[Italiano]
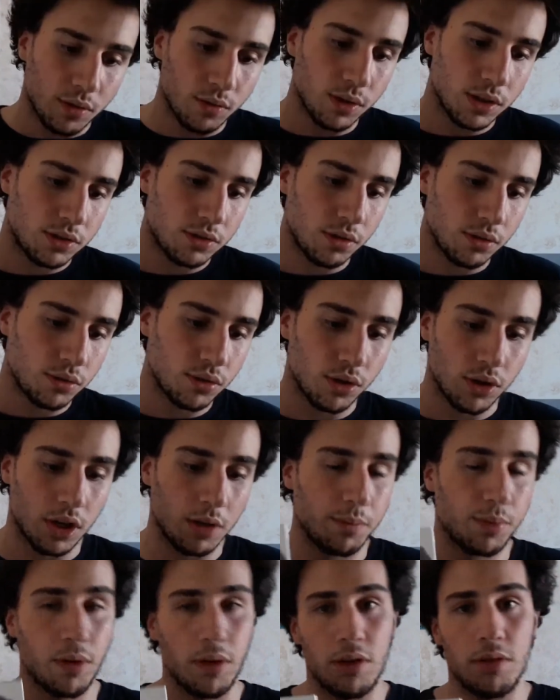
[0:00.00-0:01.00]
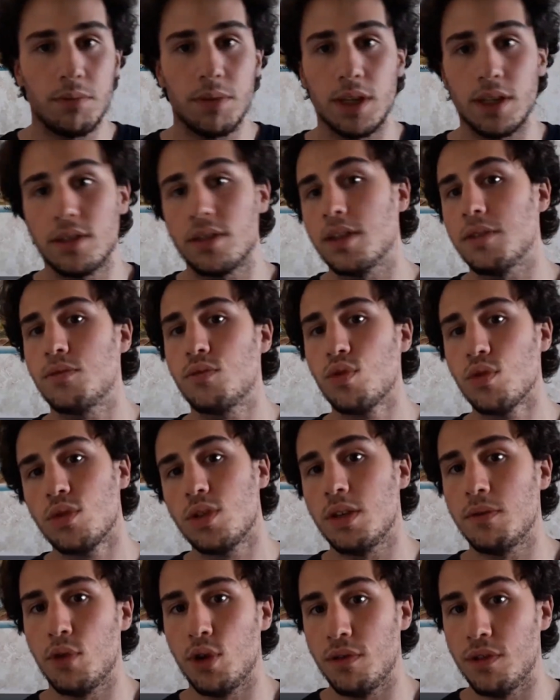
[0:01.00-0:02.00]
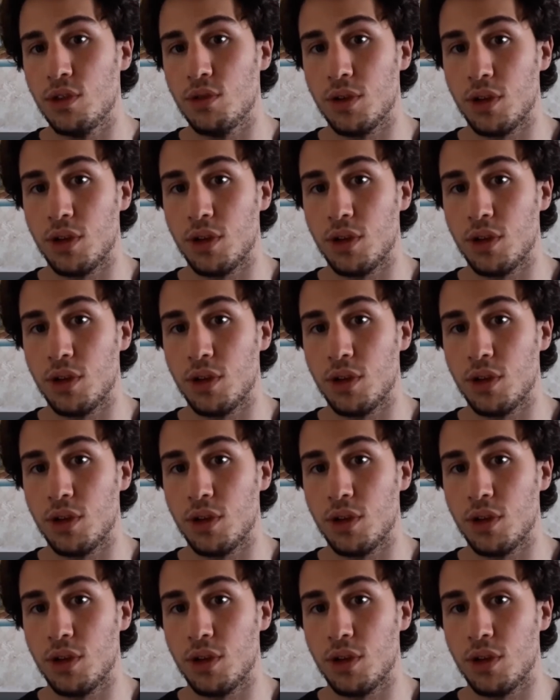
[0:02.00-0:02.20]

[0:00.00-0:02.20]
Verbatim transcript: Questo autore probabilmente tutti voi ve lo